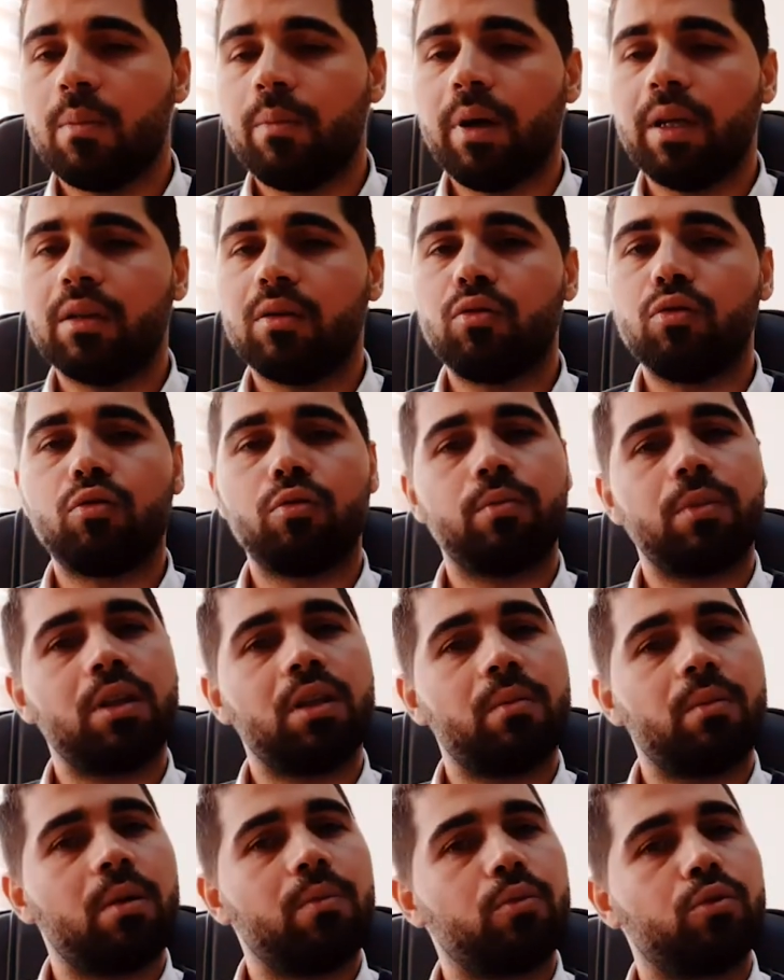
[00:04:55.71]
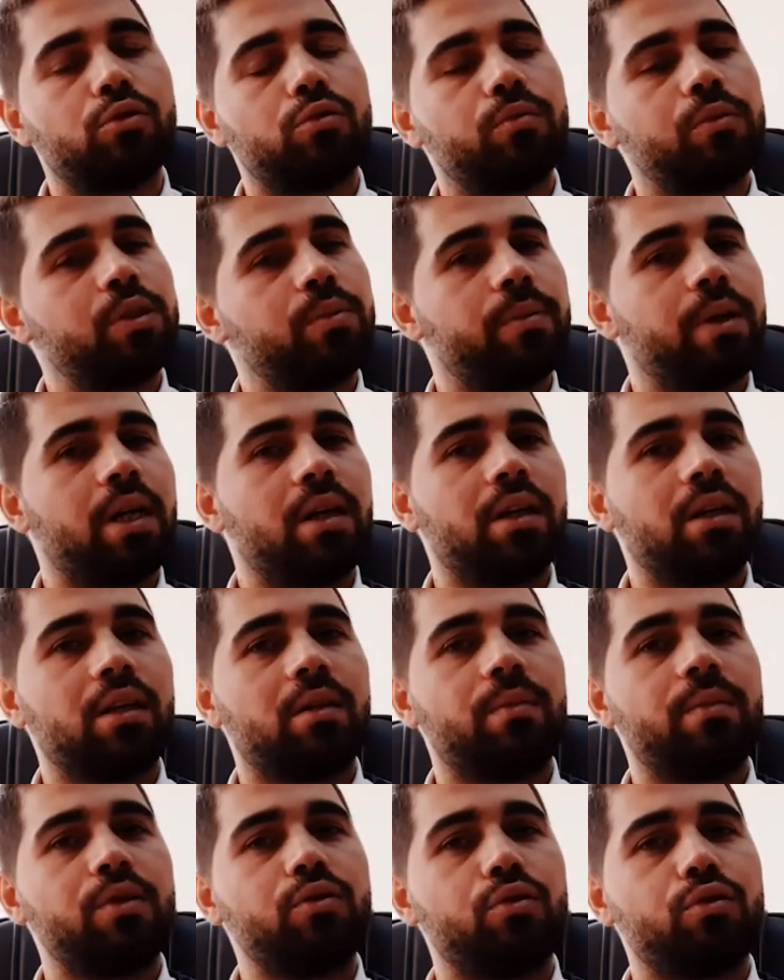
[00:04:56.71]
Ben de diyordum ki tamam kuzum hiç merak
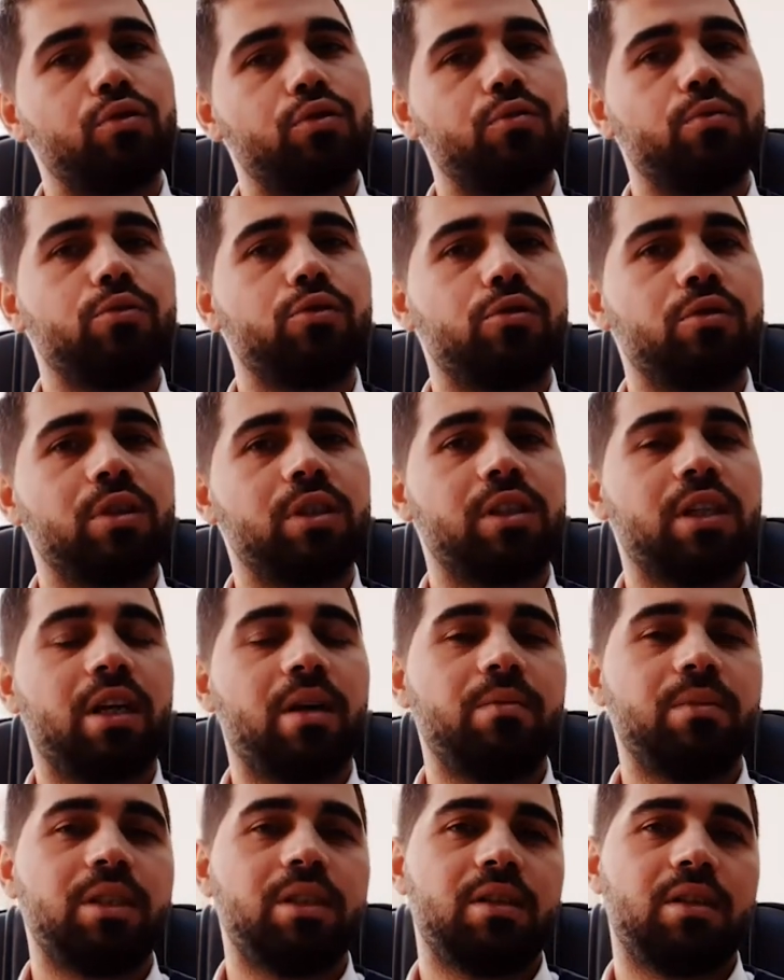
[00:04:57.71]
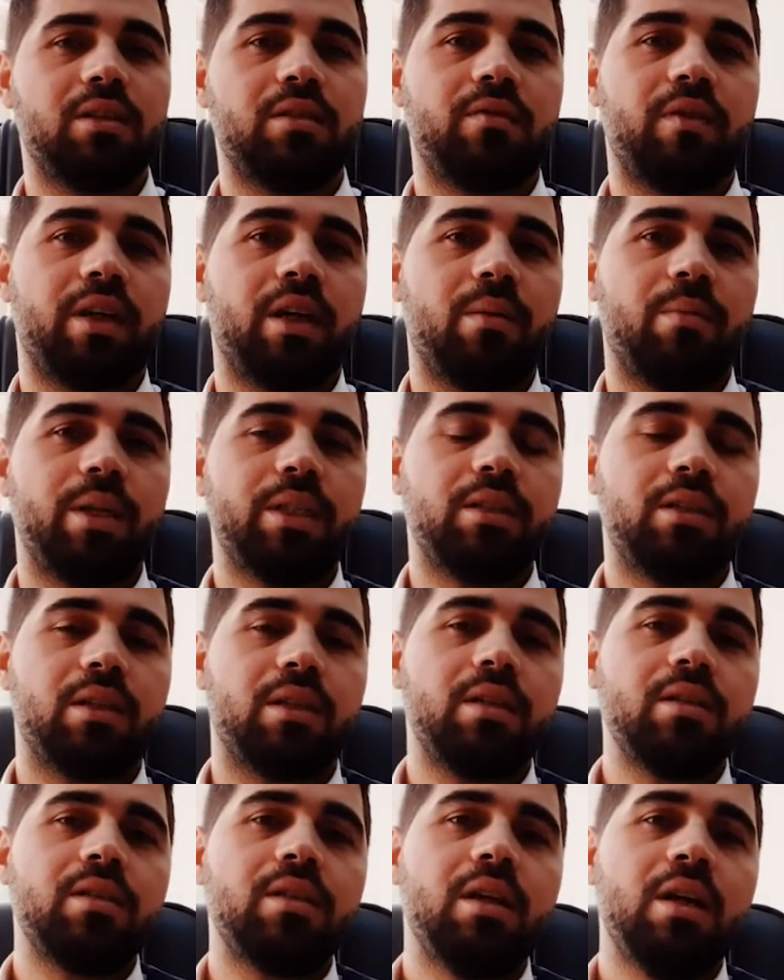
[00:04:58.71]
etme çocuğumuzu işte emziririz veya
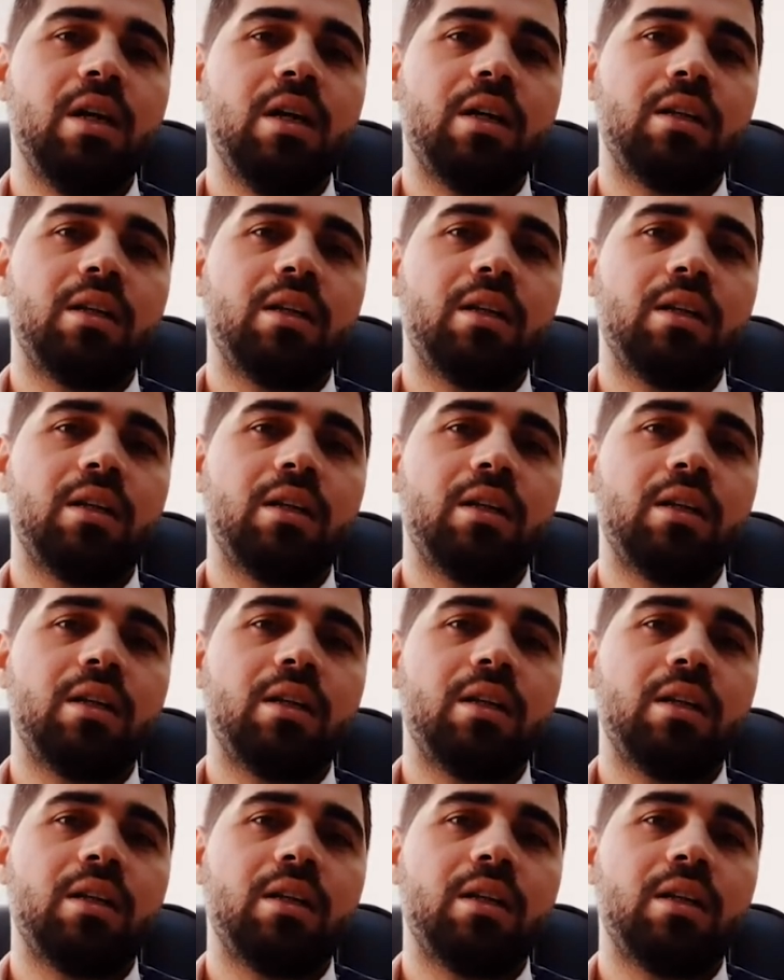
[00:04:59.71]
besleriz.